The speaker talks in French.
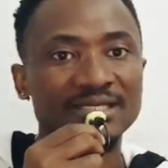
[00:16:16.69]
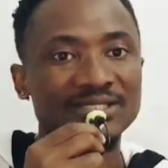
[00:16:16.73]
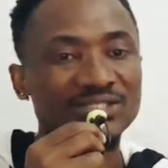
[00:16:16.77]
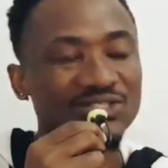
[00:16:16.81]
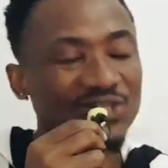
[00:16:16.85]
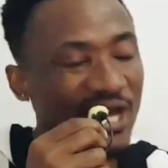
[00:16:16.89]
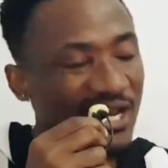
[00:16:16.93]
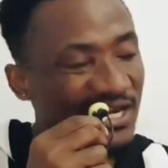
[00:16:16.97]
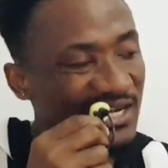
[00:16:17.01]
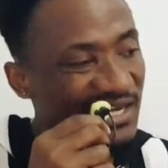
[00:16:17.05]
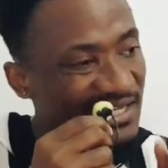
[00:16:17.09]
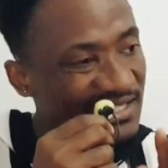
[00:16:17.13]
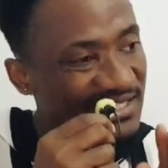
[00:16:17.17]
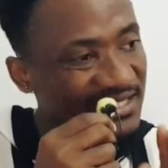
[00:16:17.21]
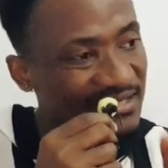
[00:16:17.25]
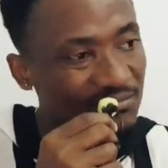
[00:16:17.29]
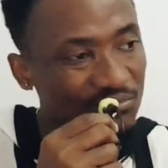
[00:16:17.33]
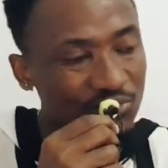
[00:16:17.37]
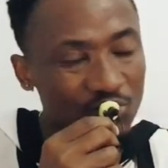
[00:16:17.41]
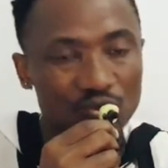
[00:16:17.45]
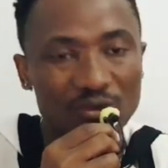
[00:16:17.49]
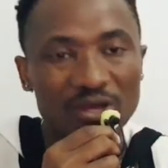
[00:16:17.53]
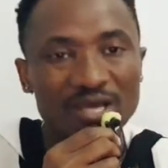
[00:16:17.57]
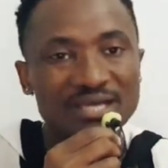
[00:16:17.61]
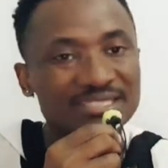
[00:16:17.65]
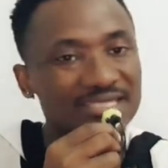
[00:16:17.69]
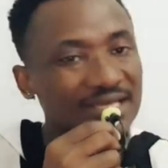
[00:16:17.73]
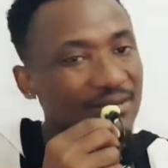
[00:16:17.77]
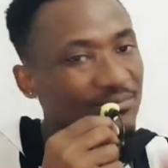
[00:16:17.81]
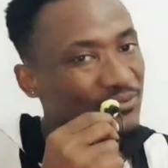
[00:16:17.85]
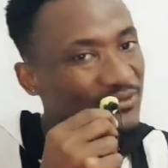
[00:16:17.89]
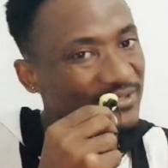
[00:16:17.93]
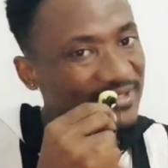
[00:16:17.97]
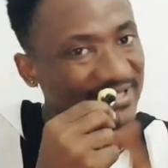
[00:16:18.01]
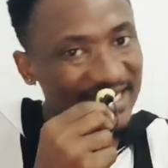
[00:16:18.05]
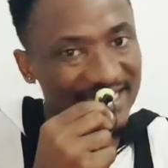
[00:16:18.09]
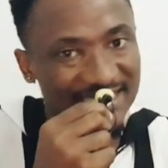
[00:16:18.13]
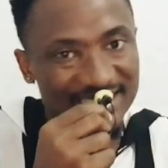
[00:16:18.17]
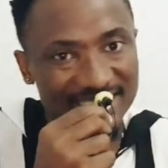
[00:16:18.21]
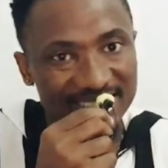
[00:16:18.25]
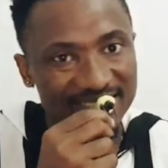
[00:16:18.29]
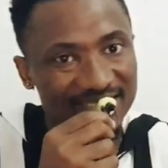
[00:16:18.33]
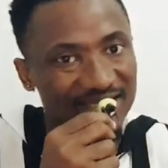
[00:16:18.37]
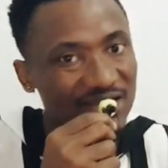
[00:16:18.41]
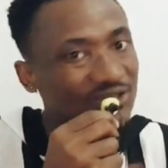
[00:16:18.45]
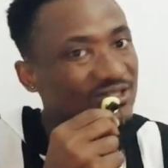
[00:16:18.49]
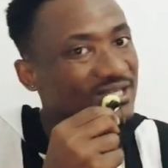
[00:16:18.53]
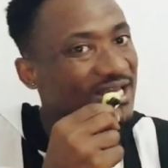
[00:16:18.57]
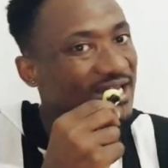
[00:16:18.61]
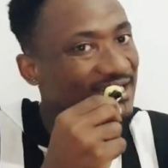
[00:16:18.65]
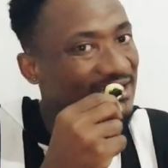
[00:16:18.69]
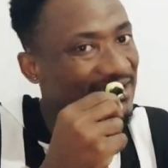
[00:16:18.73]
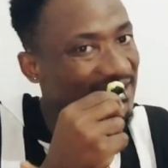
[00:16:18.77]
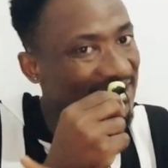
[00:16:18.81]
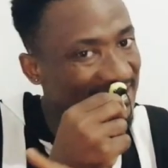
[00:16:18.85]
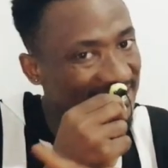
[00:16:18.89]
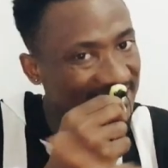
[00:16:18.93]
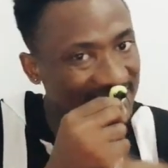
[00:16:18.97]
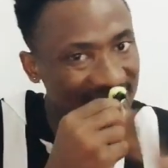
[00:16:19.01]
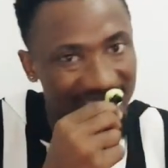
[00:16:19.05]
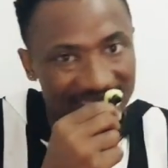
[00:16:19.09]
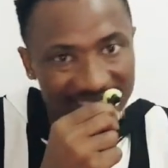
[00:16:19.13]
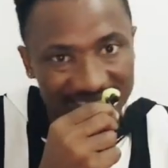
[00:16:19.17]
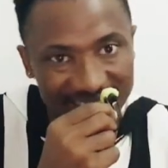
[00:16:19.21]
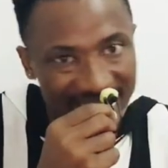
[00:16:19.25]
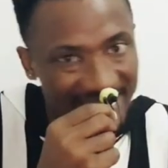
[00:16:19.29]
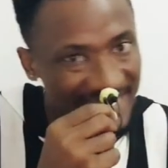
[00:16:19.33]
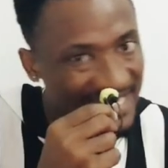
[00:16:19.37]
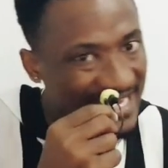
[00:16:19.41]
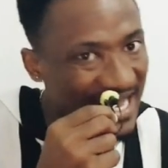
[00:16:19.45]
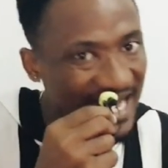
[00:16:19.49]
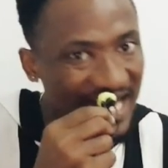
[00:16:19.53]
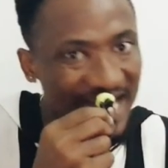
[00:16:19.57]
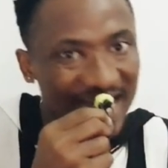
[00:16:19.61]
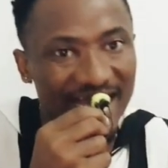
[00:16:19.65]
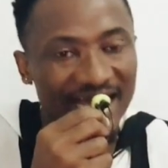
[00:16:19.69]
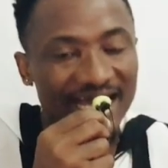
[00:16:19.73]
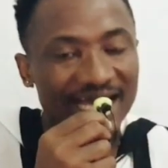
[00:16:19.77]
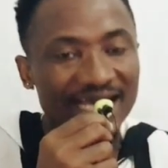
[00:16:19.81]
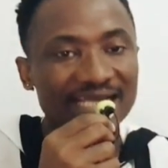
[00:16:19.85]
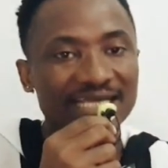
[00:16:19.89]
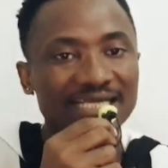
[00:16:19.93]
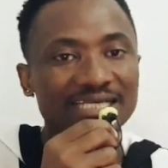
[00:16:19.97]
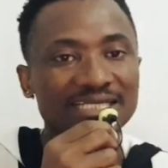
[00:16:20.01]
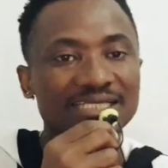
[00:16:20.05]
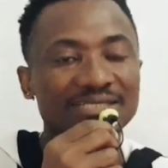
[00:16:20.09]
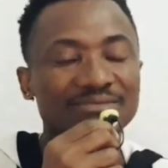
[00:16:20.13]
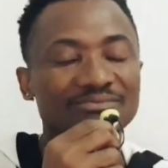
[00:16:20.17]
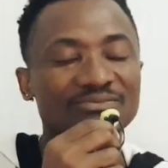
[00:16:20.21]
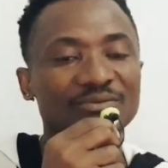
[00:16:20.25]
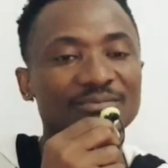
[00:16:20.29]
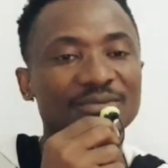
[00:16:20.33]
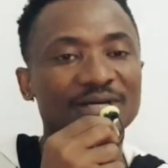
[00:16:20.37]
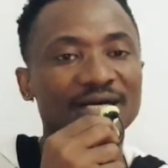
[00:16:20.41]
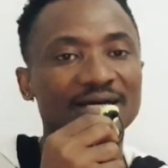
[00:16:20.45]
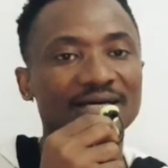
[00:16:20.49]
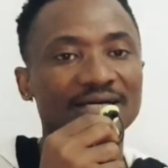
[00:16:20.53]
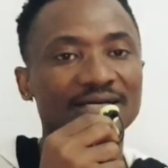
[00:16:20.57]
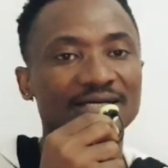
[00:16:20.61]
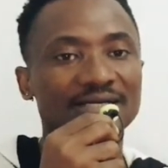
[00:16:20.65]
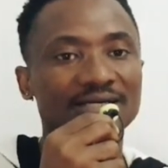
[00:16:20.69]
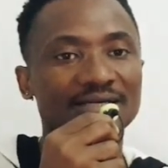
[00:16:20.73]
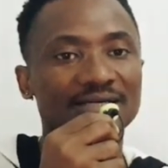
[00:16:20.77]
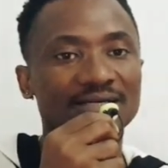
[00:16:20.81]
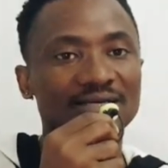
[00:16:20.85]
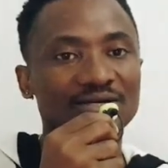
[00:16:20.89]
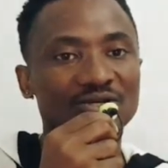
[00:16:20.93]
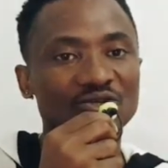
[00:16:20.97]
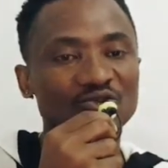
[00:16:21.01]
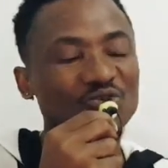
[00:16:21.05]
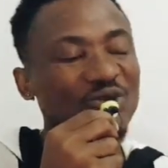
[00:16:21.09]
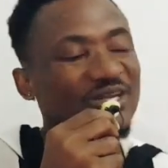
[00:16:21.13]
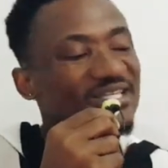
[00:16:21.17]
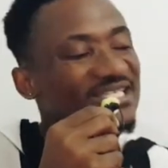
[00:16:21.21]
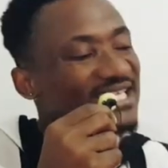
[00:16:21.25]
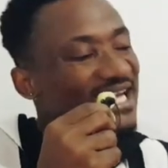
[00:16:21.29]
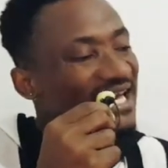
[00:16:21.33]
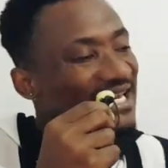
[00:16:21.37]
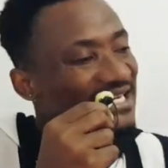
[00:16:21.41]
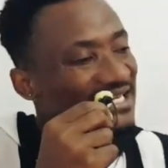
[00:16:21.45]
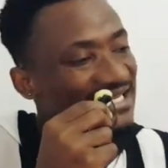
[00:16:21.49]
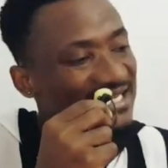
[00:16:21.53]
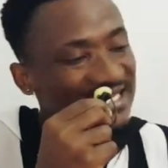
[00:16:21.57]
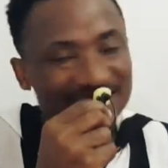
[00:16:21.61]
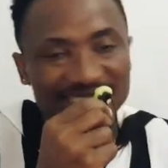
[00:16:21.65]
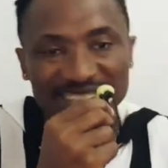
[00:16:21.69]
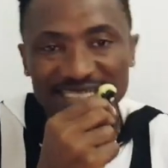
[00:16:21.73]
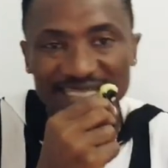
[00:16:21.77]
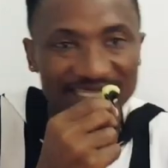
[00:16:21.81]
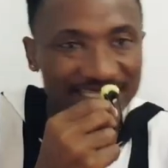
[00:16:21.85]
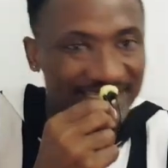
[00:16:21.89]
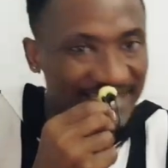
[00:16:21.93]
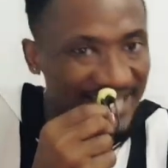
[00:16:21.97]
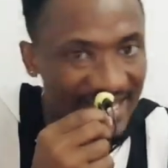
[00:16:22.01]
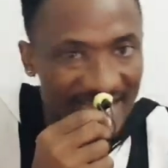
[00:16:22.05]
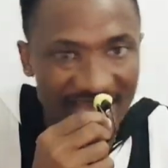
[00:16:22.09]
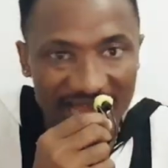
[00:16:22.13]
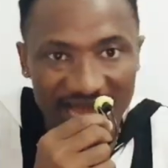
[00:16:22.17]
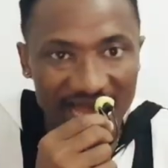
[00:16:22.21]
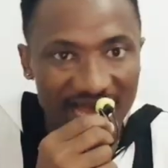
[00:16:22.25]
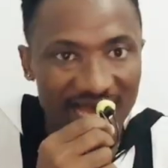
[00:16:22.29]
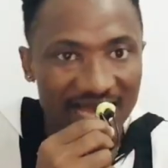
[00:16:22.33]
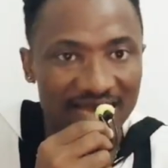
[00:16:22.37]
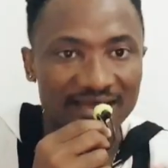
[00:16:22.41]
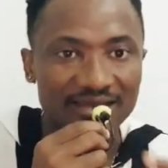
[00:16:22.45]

Tu as laissé beaucoup. C'est plus tracé. Toi, tu as laissé des dégâts, papa. Toi, tu as laissé des dégâts.